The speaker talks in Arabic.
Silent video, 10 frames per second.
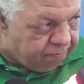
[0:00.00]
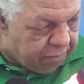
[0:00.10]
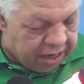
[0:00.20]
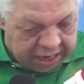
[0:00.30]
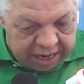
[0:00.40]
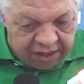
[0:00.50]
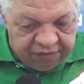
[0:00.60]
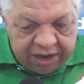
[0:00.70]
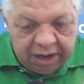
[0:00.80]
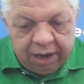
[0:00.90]
اللي
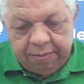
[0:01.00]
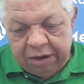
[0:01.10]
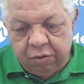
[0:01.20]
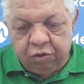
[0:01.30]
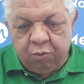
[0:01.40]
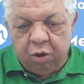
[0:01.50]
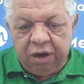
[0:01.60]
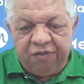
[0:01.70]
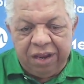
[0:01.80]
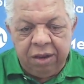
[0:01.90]
عرفناه الايامات الاسبوع
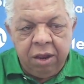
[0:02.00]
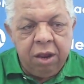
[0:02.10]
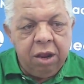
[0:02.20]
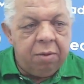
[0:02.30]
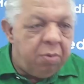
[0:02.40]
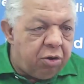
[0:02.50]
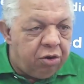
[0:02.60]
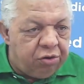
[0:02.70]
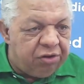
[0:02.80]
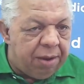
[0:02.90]
اللي فات ممكن
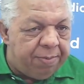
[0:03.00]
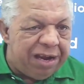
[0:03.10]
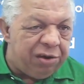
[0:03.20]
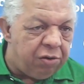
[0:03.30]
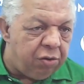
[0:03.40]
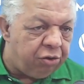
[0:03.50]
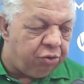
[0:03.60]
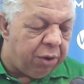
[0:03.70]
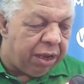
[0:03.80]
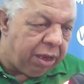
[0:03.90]
سوستابيليز ينقص
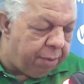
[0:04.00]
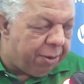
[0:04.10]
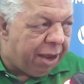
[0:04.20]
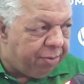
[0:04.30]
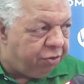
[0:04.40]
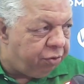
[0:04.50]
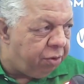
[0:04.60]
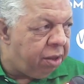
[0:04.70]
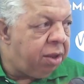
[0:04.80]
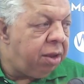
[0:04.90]
شويه يبقى بيان
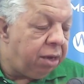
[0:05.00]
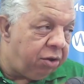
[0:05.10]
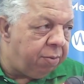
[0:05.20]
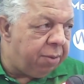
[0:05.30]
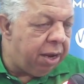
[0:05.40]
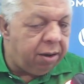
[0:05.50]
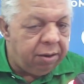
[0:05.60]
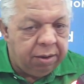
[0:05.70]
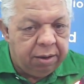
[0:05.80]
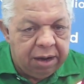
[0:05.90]
سور يلزمنا
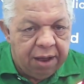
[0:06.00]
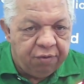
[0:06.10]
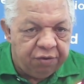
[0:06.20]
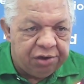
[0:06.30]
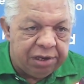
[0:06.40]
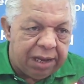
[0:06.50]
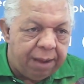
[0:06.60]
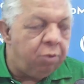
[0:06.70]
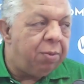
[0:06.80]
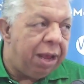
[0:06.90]
نعرف كيفاش
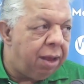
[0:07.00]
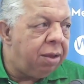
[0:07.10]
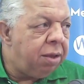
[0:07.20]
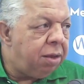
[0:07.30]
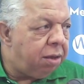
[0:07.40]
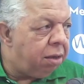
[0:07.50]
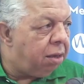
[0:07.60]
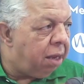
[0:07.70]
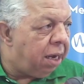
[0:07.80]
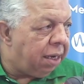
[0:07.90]
نتعاملوا مع
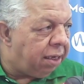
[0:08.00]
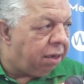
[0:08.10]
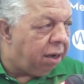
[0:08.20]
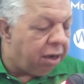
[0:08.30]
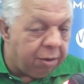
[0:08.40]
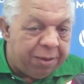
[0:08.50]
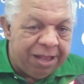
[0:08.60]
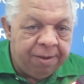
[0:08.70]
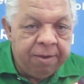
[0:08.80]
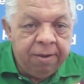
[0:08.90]
العيد مم.
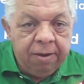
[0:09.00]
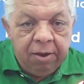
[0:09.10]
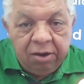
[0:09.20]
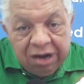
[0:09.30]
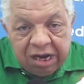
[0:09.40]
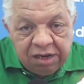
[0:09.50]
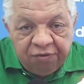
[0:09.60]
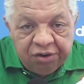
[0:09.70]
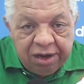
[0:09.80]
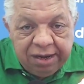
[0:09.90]
الكبير للاسف
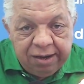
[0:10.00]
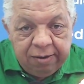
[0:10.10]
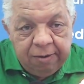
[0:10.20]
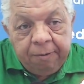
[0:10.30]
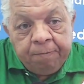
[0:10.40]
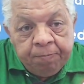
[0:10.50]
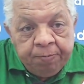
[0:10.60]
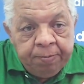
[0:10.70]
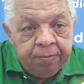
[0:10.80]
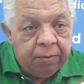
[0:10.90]
الشديد
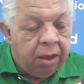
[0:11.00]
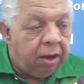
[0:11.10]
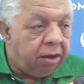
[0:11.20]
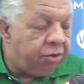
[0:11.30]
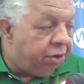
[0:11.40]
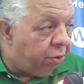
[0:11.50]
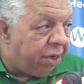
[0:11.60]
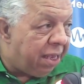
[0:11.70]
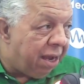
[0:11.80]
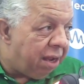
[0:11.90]

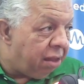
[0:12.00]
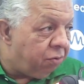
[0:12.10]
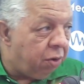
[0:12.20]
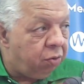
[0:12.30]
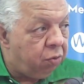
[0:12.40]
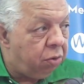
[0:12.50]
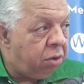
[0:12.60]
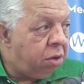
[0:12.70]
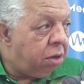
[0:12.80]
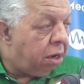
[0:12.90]
السعوديه قالت انه
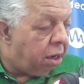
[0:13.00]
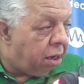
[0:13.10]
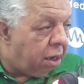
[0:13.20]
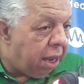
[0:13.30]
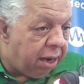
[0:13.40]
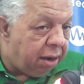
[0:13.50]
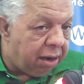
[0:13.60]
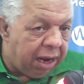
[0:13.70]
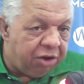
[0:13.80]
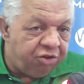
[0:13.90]

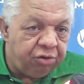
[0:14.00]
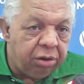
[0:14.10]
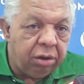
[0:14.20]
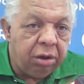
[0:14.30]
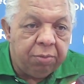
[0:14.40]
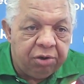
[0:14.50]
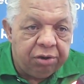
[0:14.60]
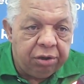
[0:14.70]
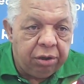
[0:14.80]
الحج باش